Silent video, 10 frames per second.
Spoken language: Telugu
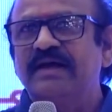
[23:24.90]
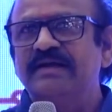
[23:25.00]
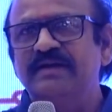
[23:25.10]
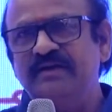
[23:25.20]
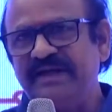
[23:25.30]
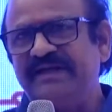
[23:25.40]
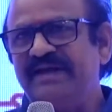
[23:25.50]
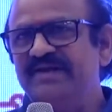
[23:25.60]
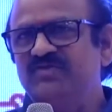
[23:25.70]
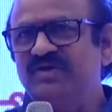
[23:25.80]
నేను
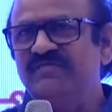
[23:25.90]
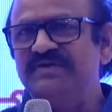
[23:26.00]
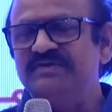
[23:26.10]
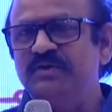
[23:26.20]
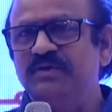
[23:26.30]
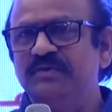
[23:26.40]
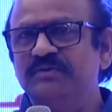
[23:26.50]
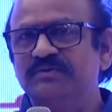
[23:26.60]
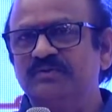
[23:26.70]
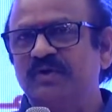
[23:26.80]
లిక్కర్లు వేసుకున్న వయసులో
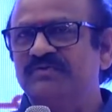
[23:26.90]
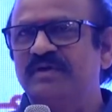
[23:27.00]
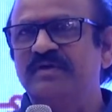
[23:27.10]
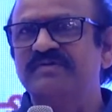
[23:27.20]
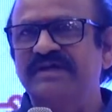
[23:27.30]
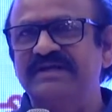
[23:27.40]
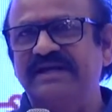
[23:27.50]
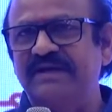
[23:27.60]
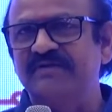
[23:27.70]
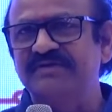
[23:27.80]
దొరసరామరాజు గారిని
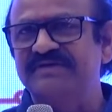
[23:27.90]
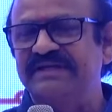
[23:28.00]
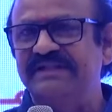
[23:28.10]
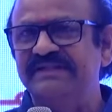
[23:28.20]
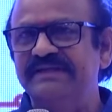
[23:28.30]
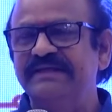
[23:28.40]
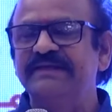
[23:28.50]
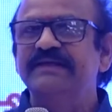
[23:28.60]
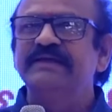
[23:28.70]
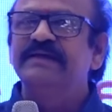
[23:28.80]
కలవటం జరిగింది
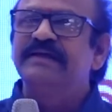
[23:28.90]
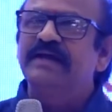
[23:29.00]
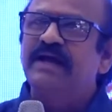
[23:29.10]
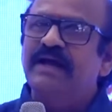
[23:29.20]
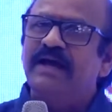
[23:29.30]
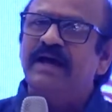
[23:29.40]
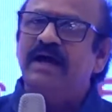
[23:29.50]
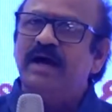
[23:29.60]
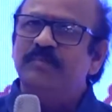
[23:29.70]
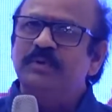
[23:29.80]

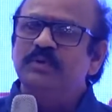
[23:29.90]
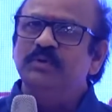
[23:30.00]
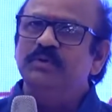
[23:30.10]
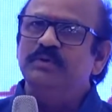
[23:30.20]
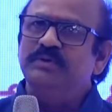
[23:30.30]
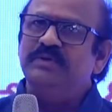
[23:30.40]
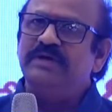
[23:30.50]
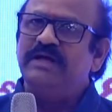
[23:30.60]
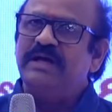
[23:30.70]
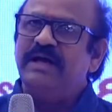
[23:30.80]
అప్పుడు
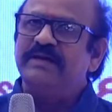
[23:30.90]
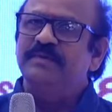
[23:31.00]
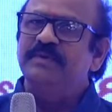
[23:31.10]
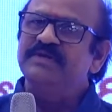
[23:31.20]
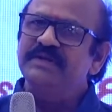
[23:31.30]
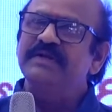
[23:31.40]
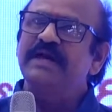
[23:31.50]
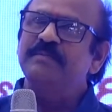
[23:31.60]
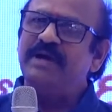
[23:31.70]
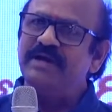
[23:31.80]
ఆయన ప్రెసిడెంట్
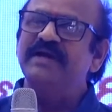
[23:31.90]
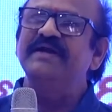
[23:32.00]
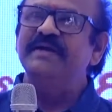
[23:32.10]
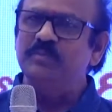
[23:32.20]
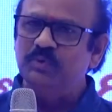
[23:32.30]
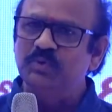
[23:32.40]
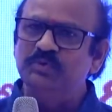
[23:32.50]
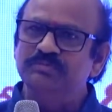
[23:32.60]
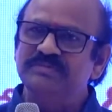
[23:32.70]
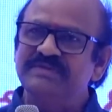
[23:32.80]
గారి పెళ్ళం కంటే ముందు
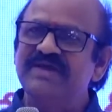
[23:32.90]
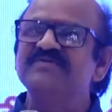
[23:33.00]
ఏం